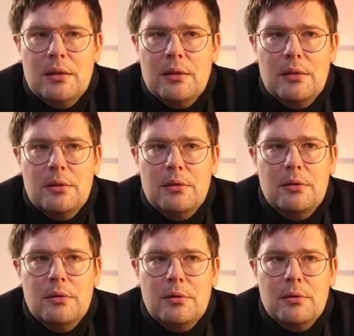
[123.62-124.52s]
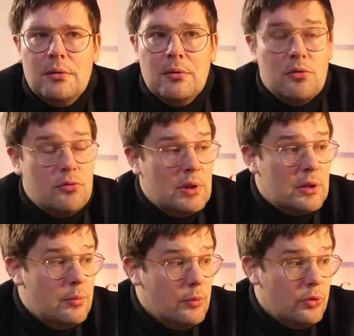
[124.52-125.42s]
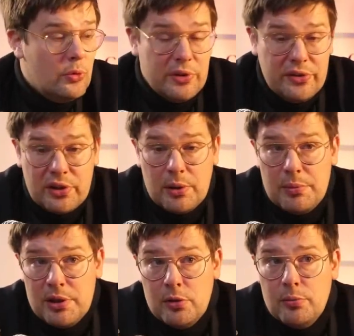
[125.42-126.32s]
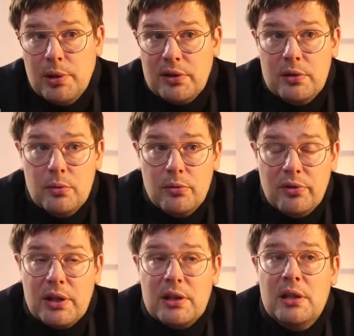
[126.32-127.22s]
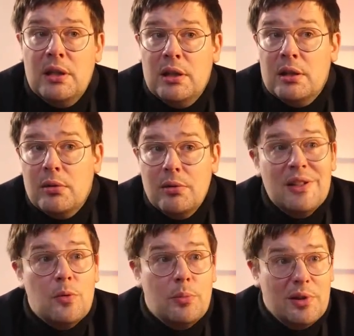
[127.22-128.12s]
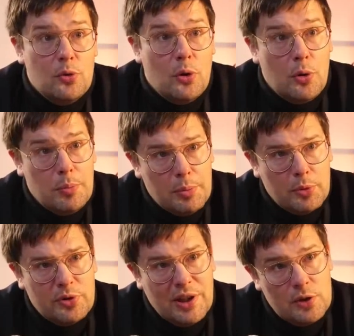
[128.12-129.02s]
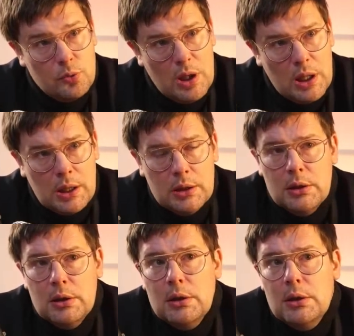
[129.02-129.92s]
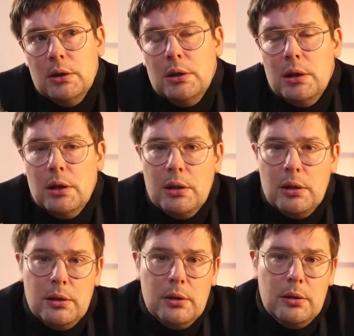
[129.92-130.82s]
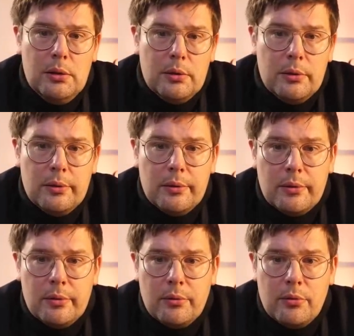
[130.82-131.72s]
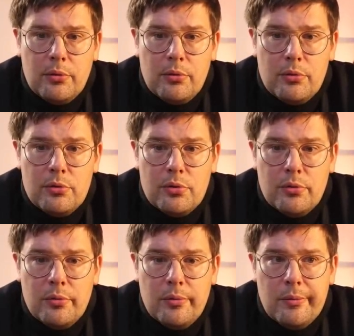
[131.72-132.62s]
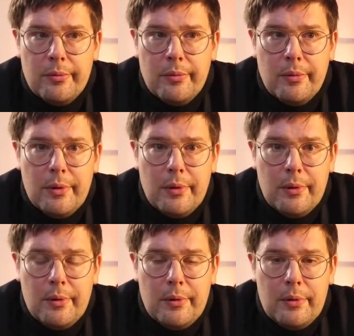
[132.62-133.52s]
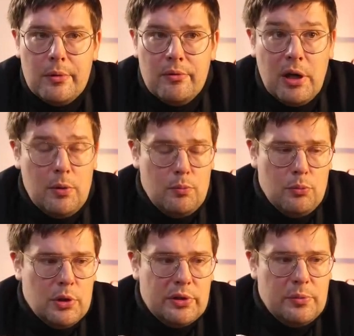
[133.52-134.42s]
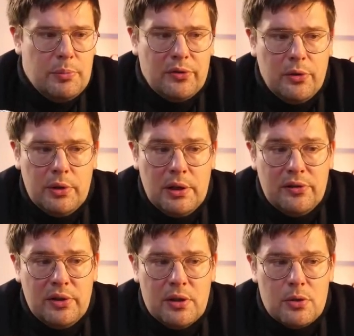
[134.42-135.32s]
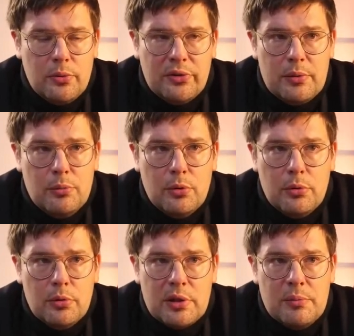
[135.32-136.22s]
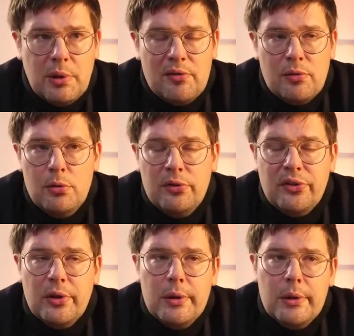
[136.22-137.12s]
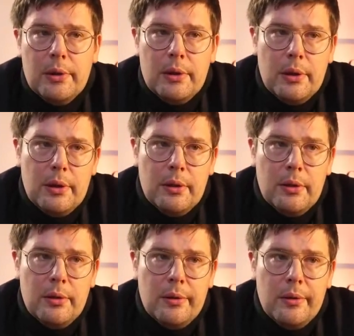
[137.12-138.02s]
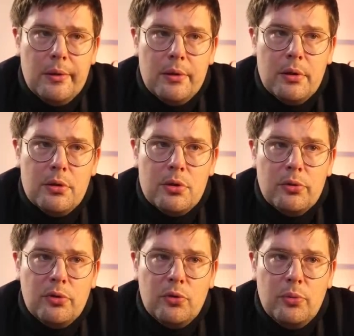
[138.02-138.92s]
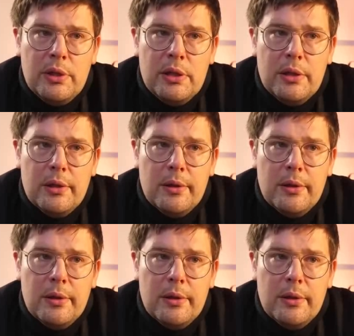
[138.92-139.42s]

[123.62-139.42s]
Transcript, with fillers: euh, quand je vois comment sont discriminés une partie de nos frères kanaks, y compris sur leur propre territoire, euh, quand je voilà, à titre personnel, c'est des choses qui me qui me révulsent. je suis